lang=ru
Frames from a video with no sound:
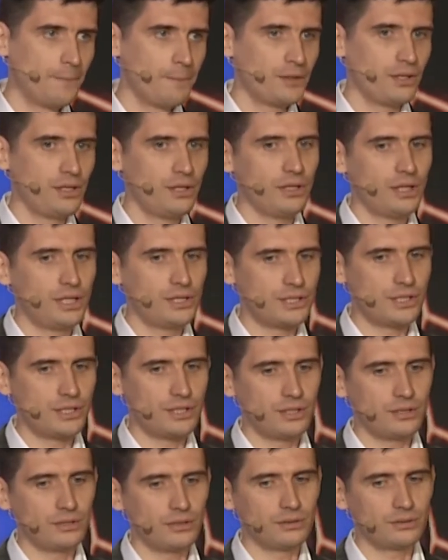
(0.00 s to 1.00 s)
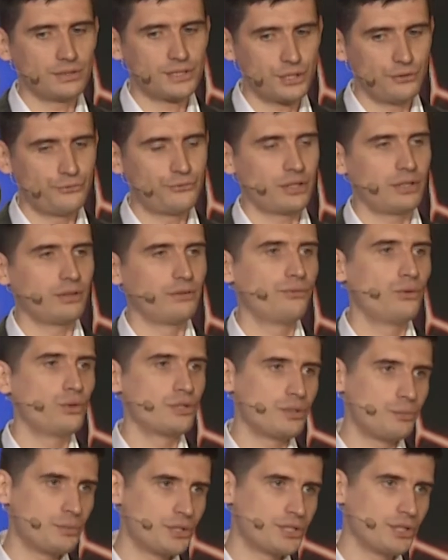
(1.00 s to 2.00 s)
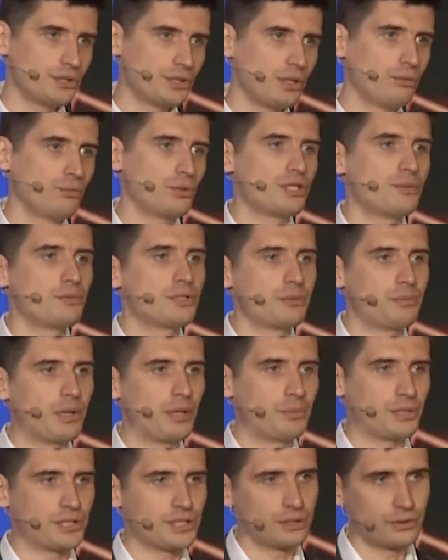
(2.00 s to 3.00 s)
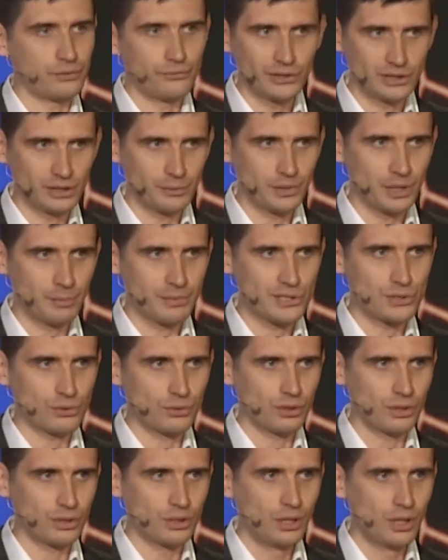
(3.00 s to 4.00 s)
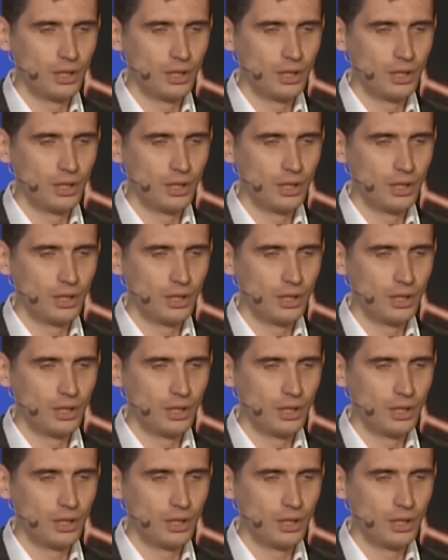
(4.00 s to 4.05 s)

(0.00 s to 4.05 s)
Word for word: И эти цифры 83-85% в этом диапазоне.